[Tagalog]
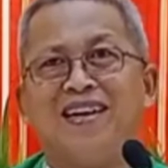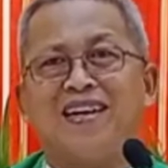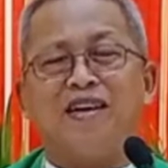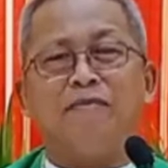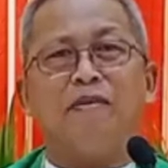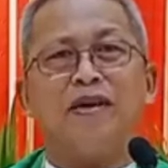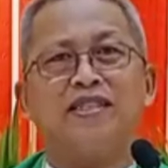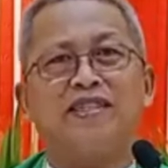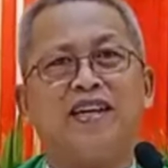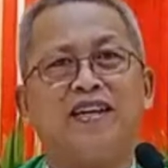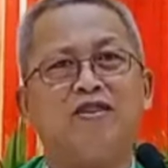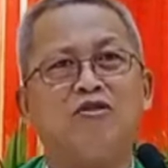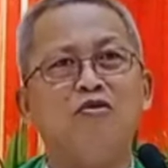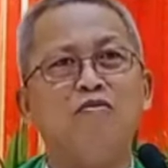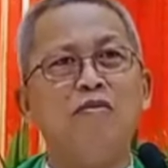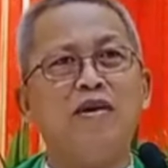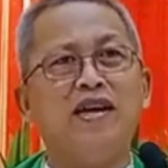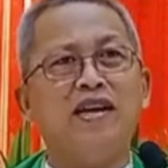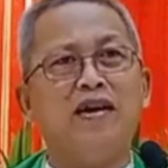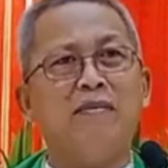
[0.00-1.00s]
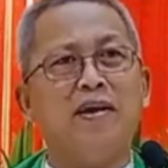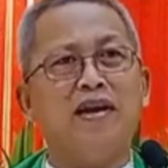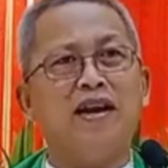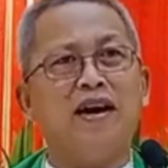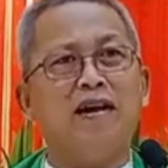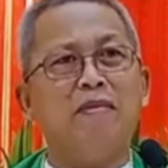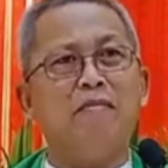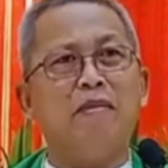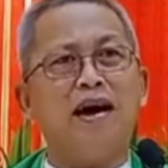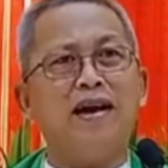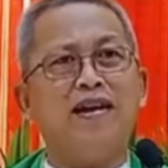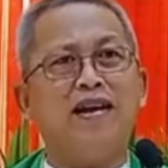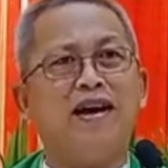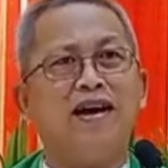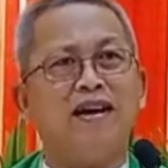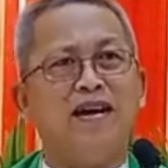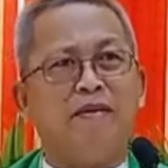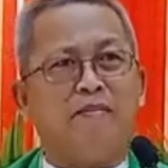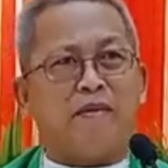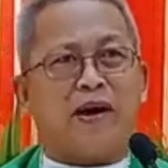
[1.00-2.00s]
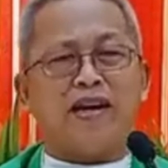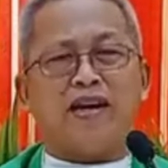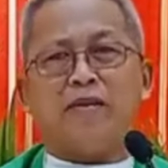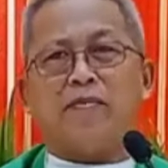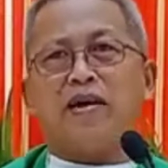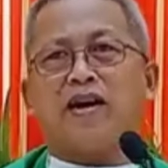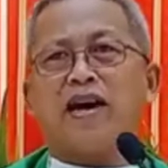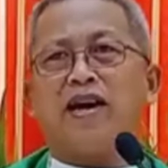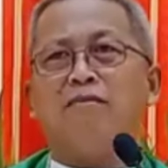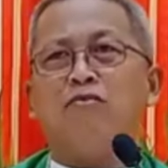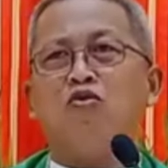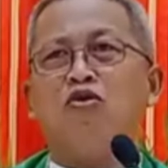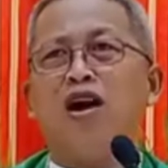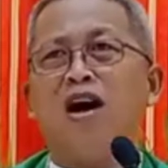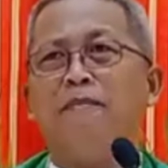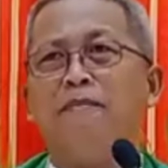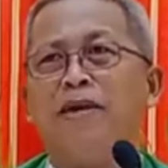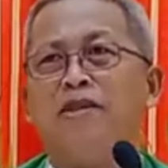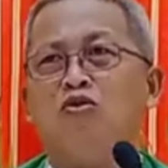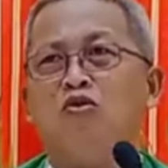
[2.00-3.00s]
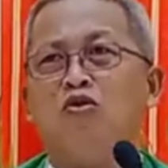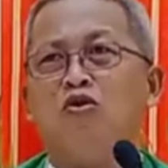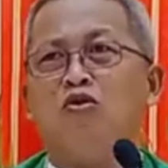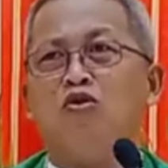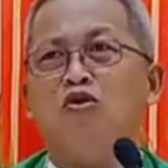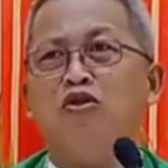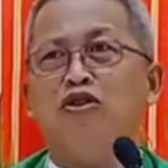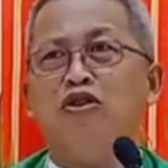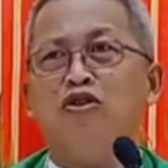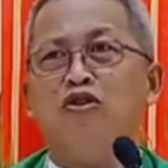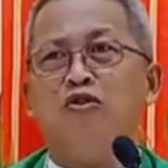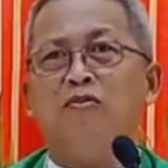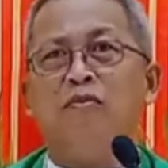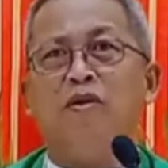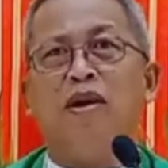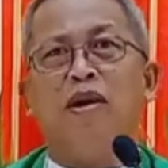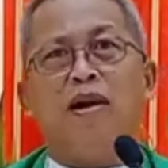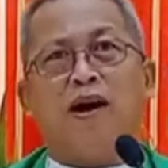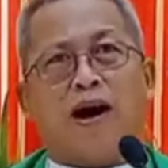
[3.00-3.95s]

Gibasiktomi naman ang bana, may naman kayong mugamit og kondom,